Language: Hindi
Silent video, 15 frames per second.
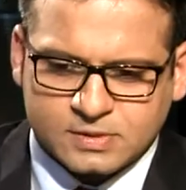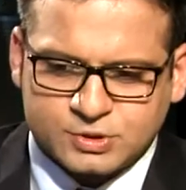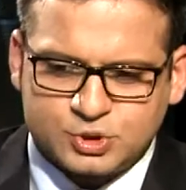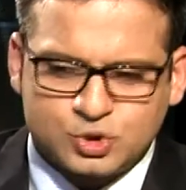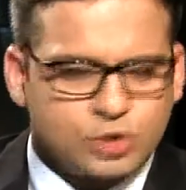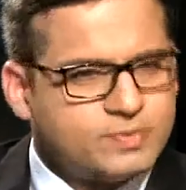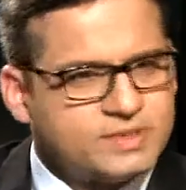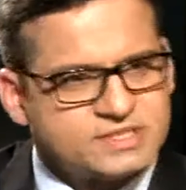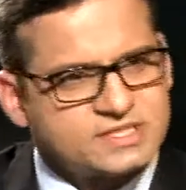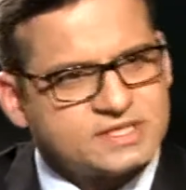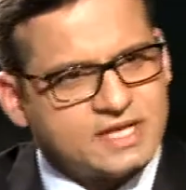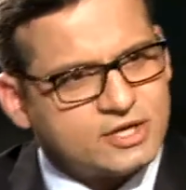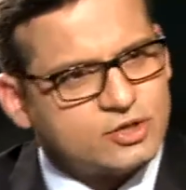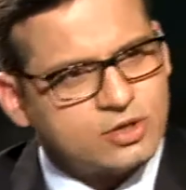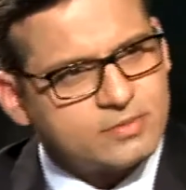जो भी
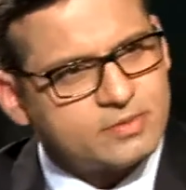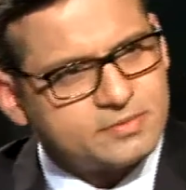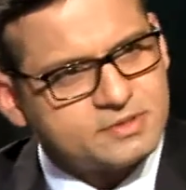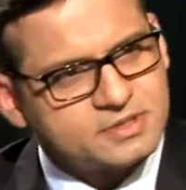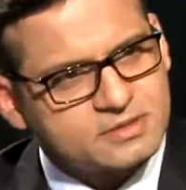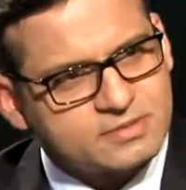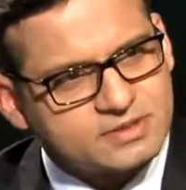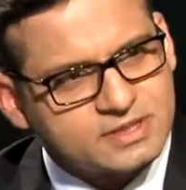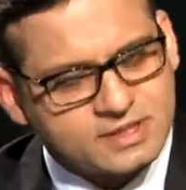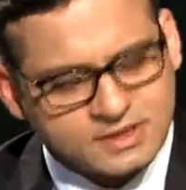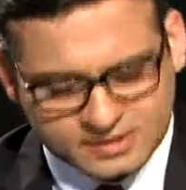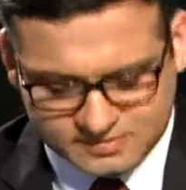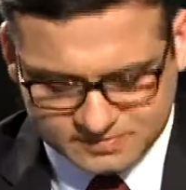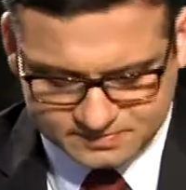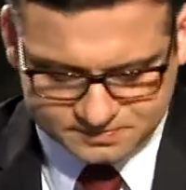सिनेरियो आप अभी तक बता
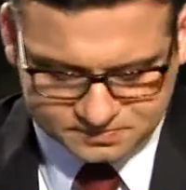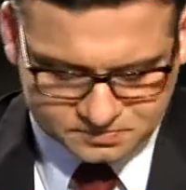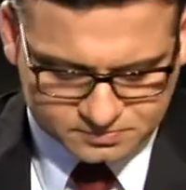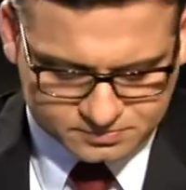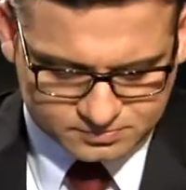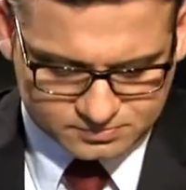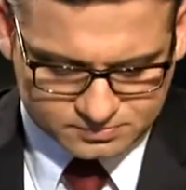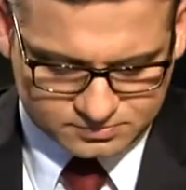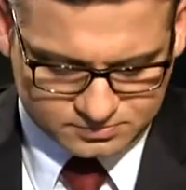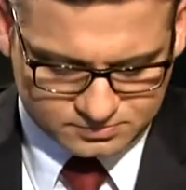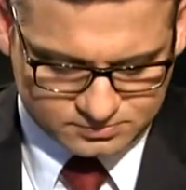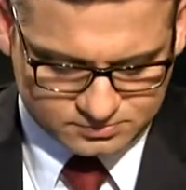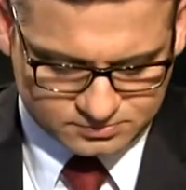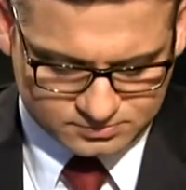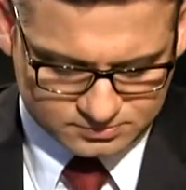रहे
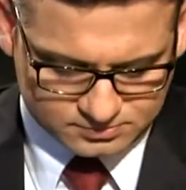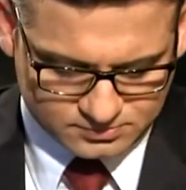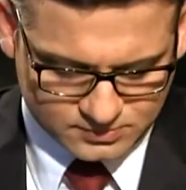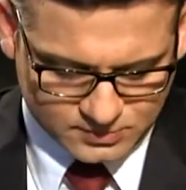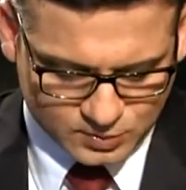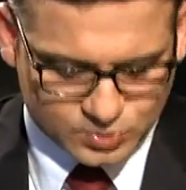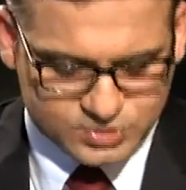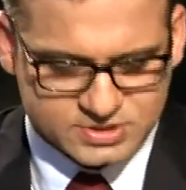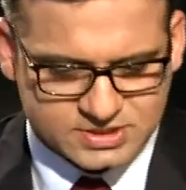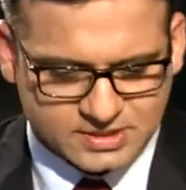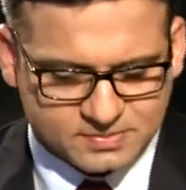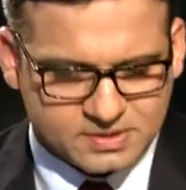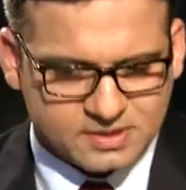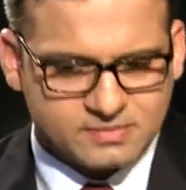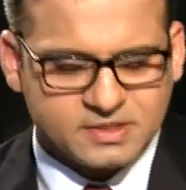हैं उस
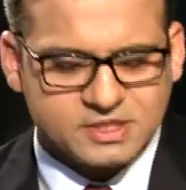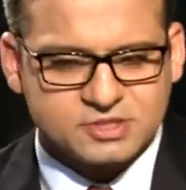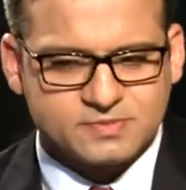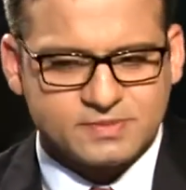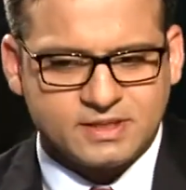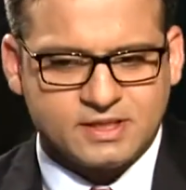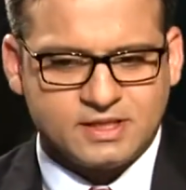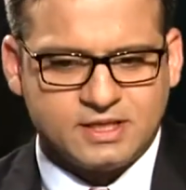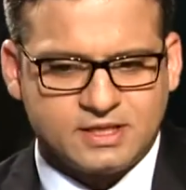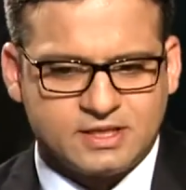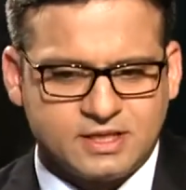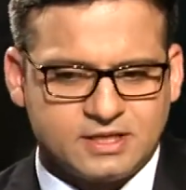सब के बीच में एक